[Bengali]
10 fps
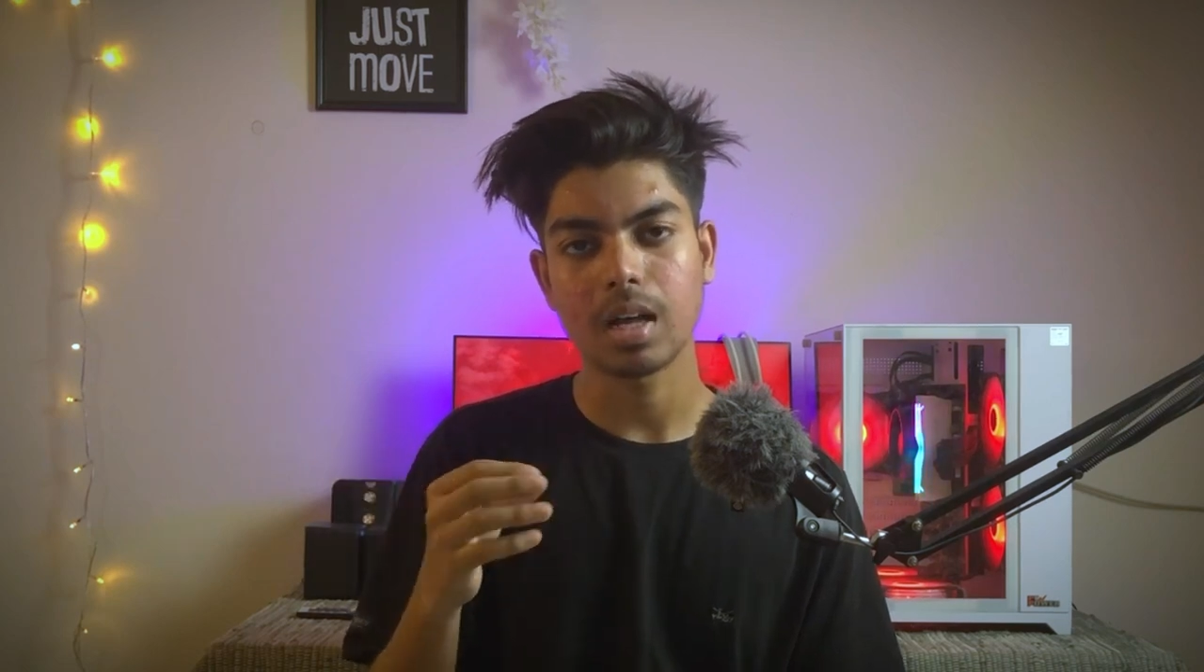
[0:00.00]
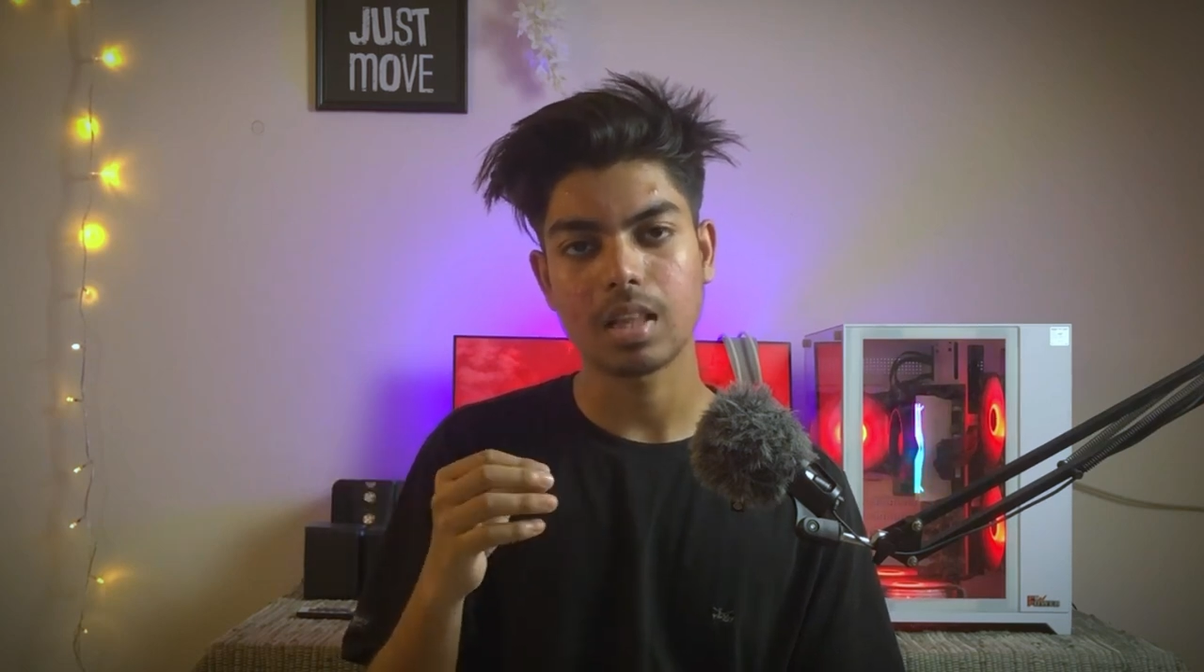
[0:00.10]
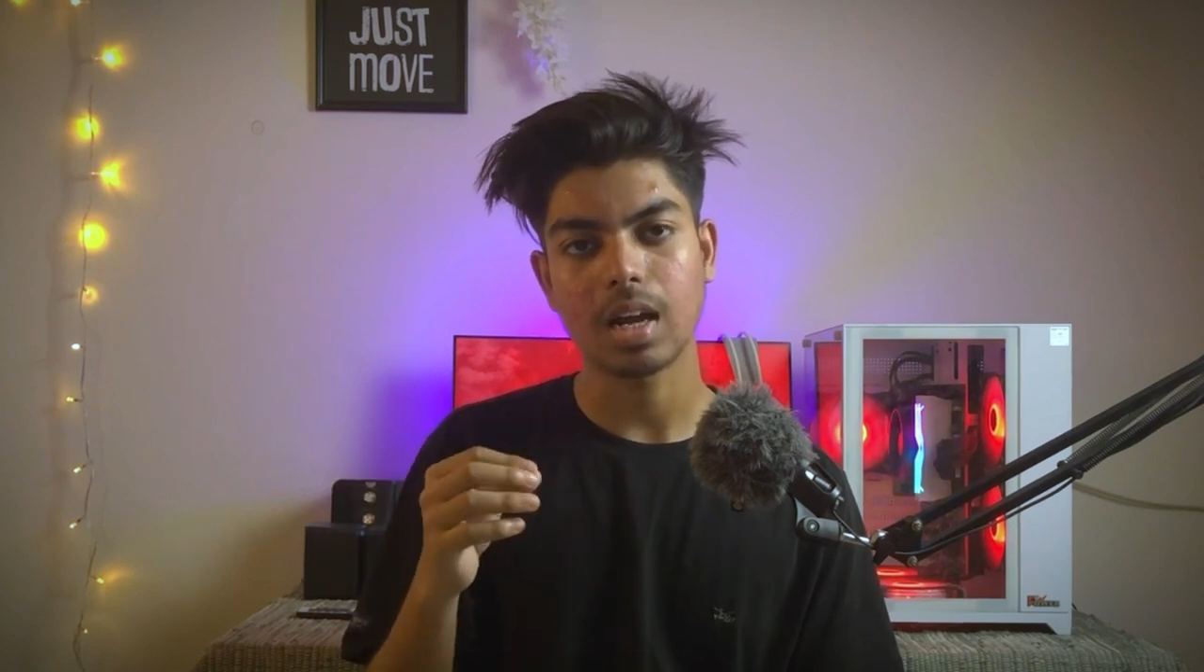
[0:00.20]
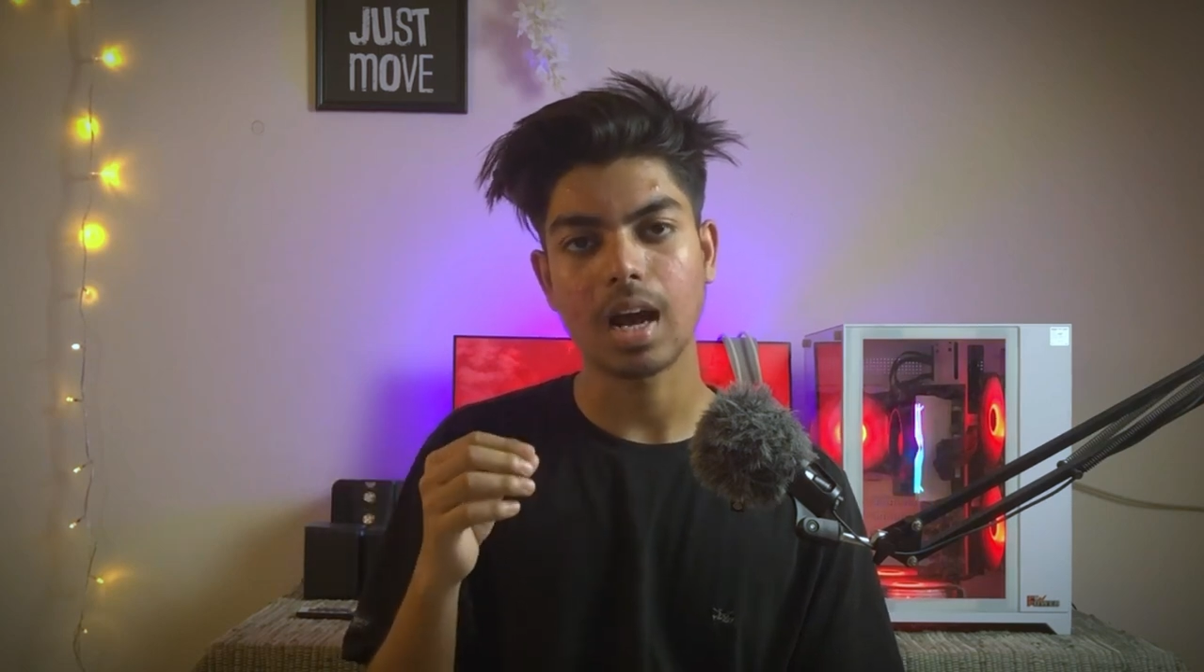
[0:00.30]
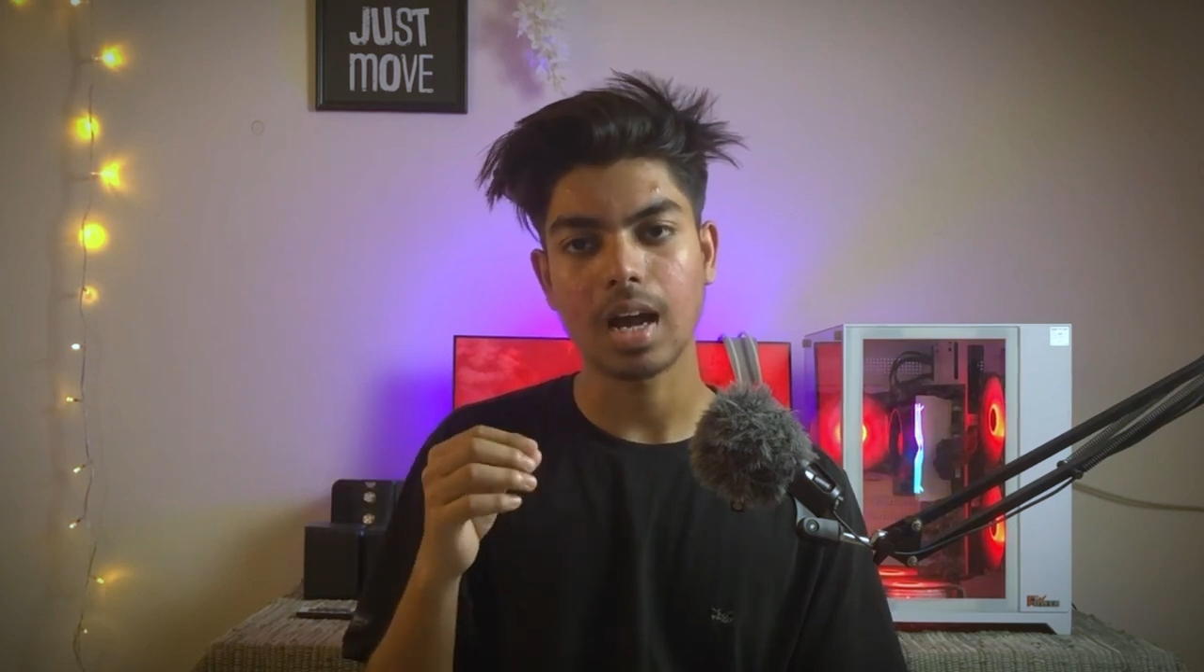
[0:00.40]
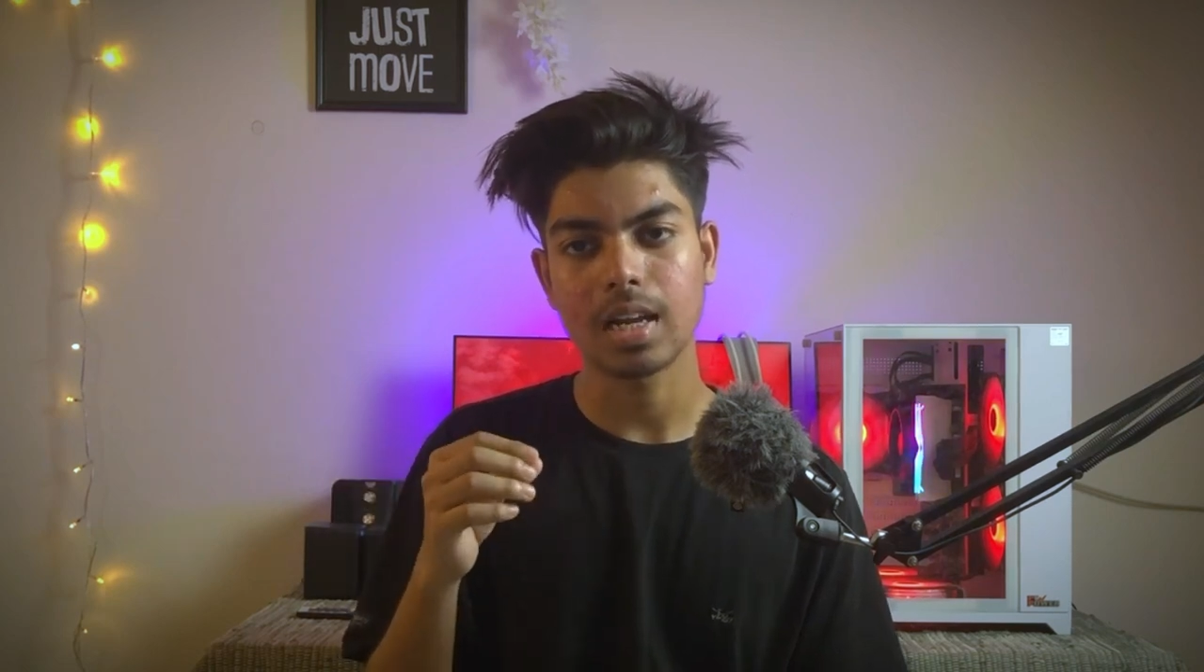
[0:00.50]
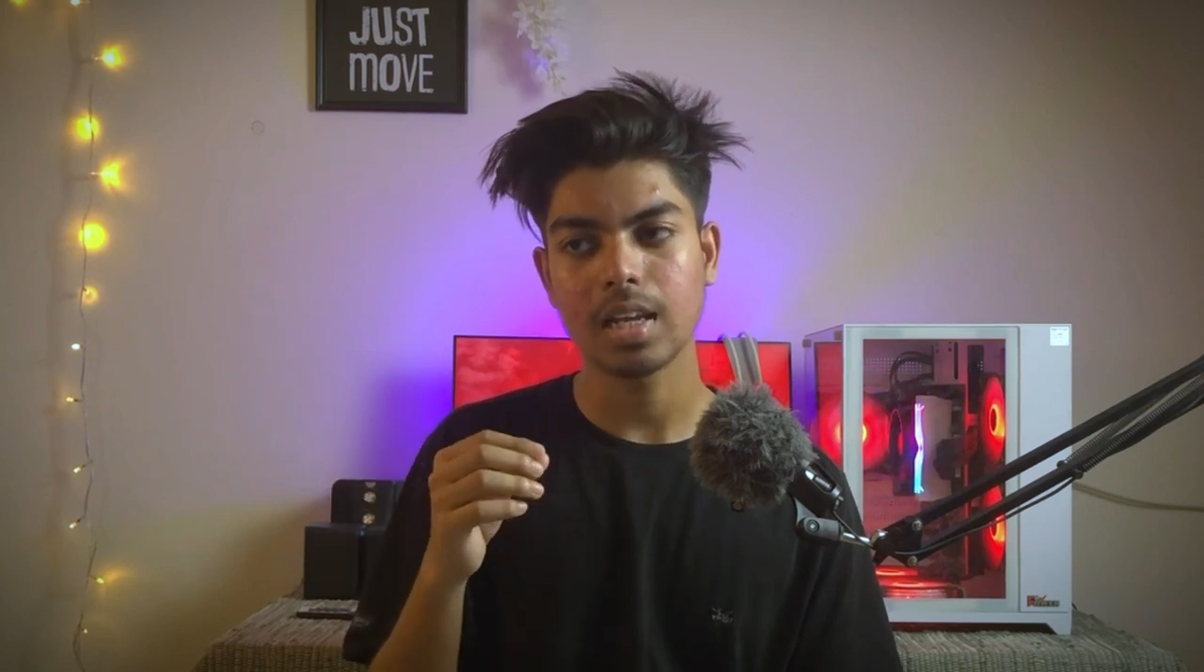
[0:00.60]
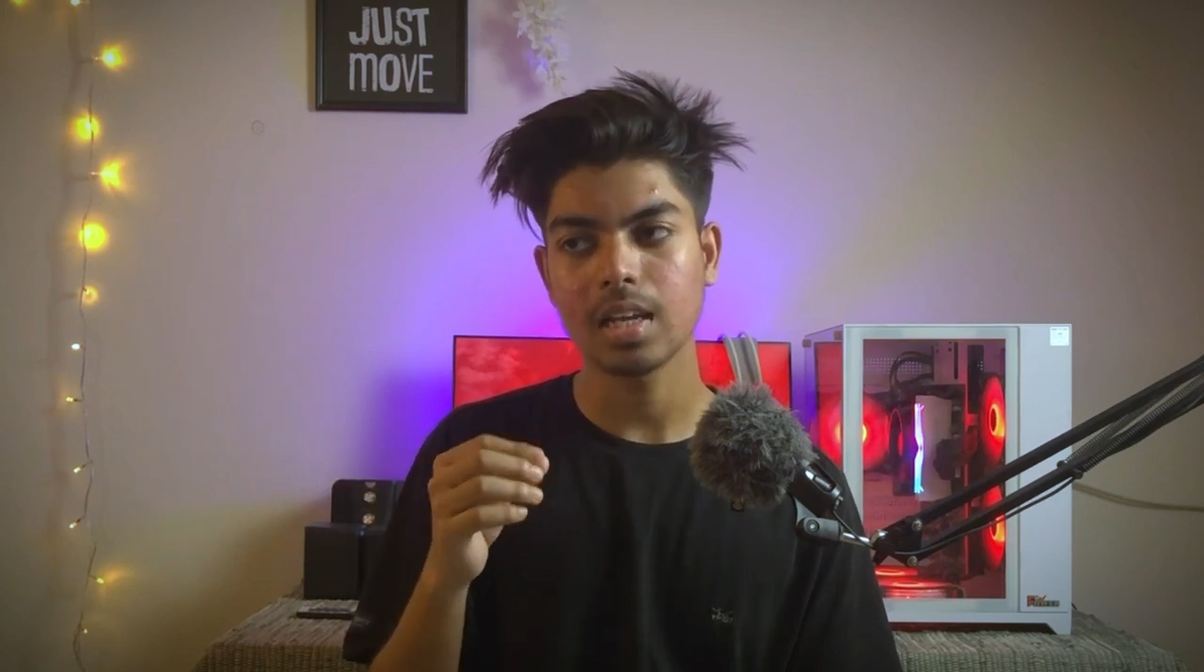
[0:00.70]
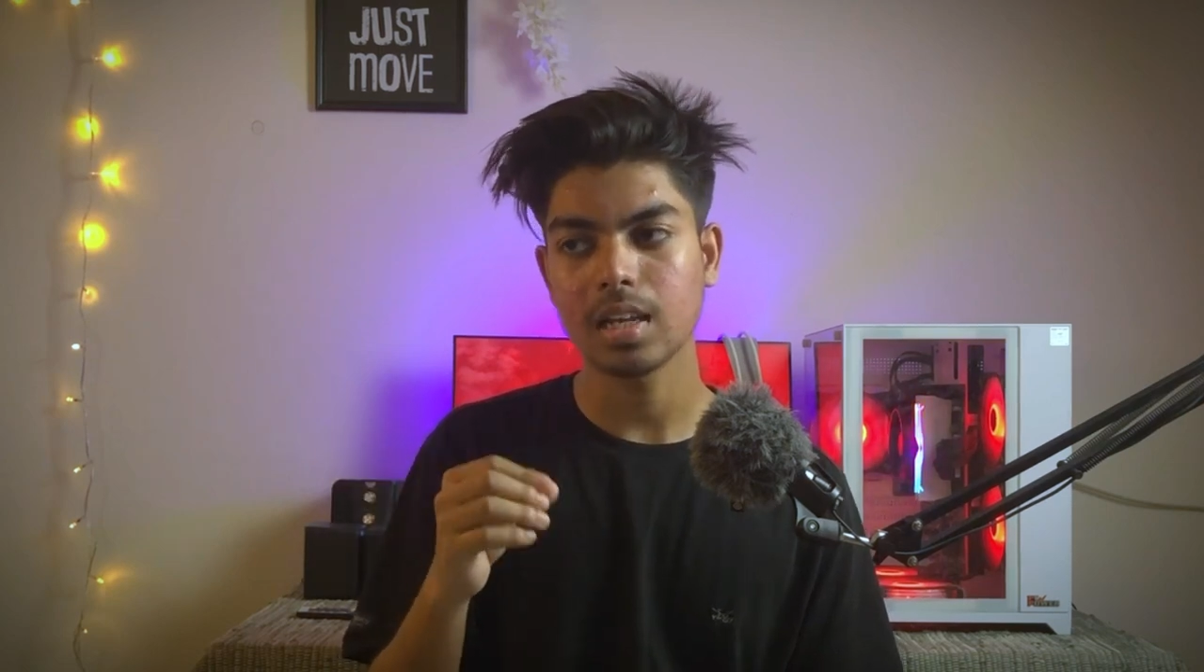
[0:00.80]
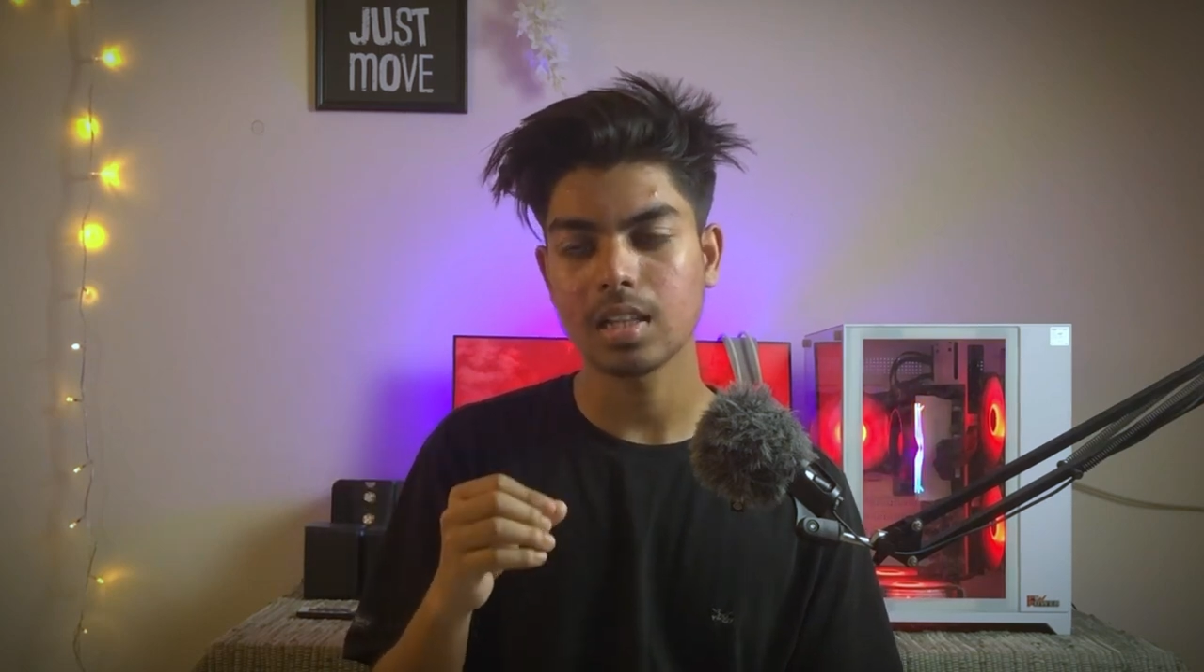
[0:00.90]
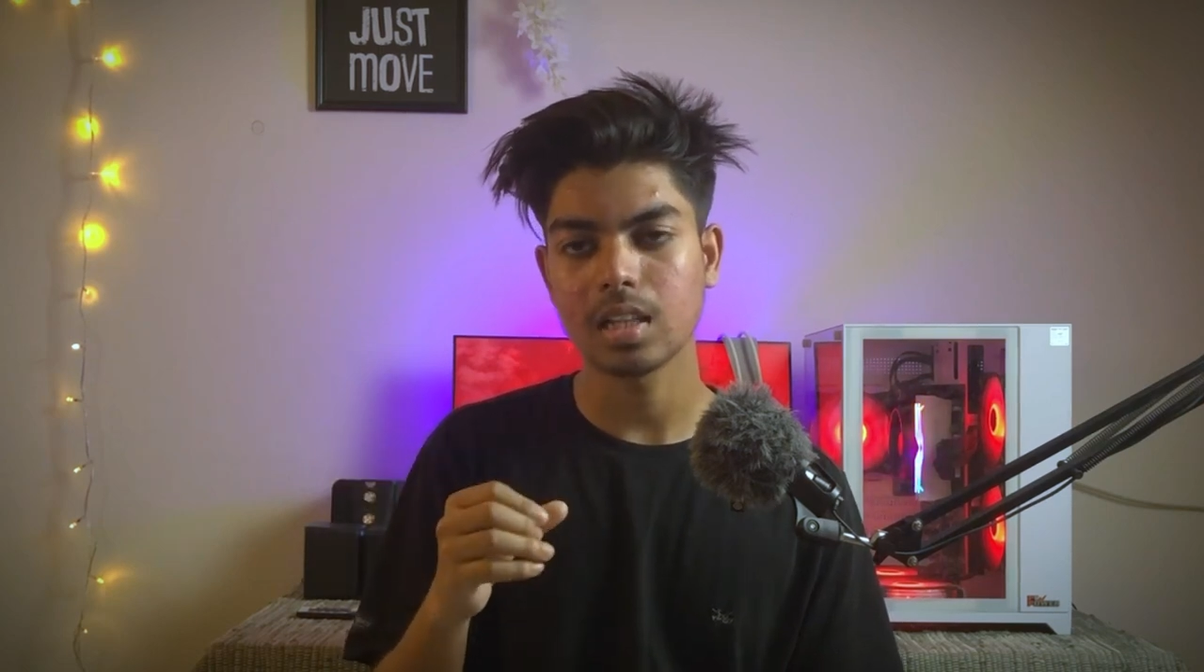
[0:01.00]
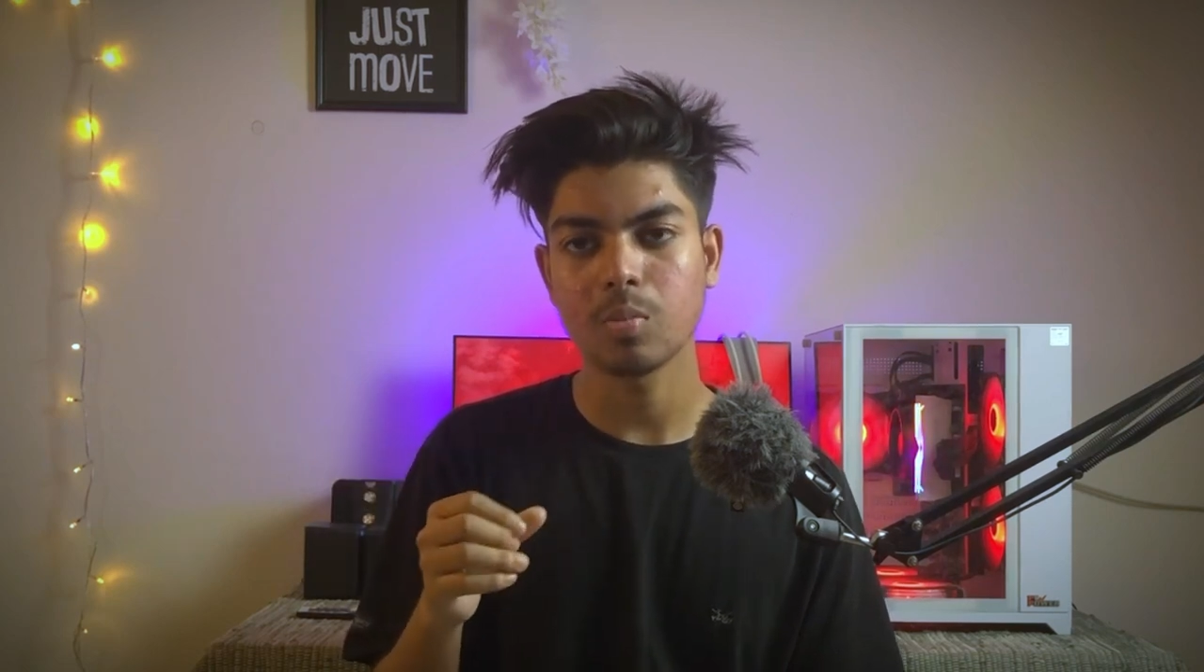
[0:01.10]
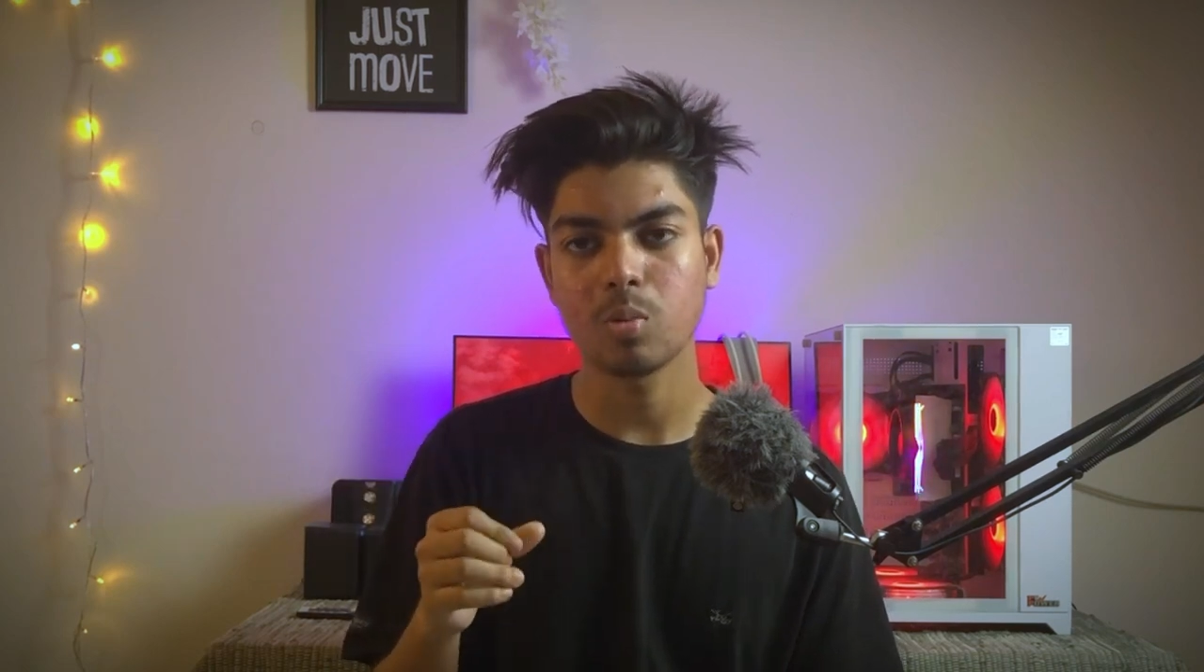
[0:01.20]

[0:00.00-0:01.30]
তারা হারিয়ে গেলে তাদের